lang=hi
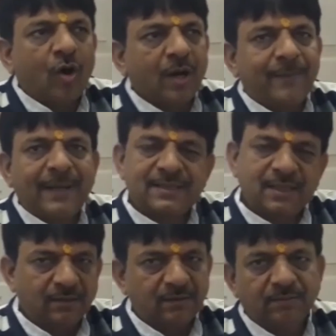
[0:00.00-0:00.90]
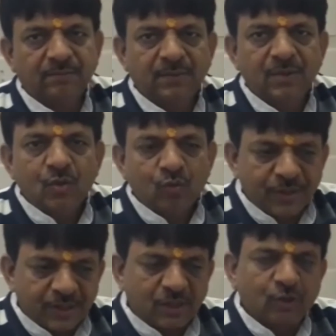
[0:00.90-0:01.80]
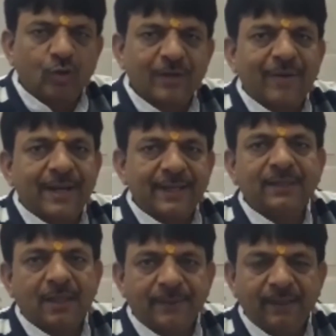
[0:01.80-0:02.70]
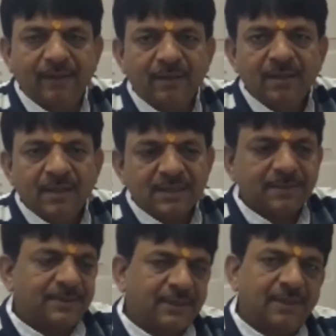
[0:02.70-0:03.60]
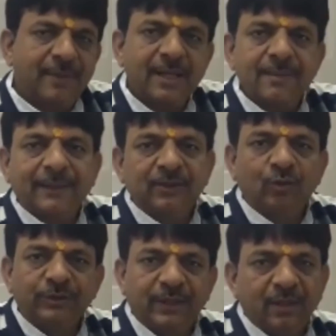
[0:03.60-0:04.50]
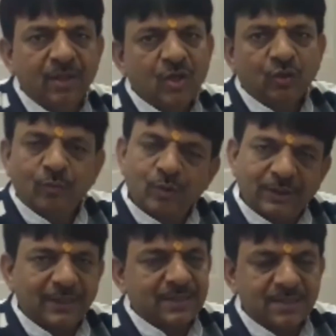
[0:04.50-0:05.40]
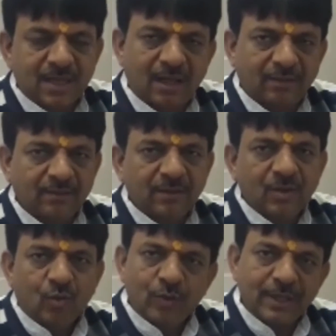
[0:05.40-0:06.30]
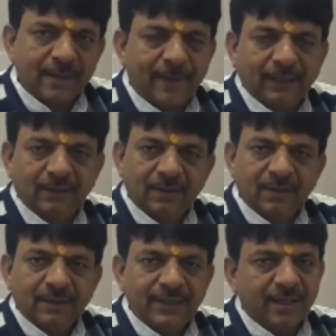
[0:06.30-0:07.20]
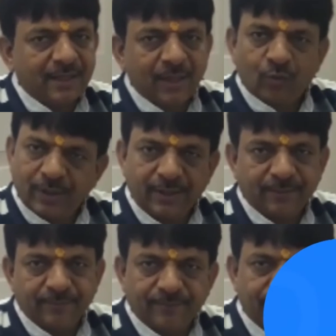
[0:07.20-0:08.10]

और हमारे संत उनकी संतों की वाणी के अंदर भी जब चरित्र निर्माण की बातें होती हैं तो मुझे संस्कार होने के बाद ये घटनाएं होती है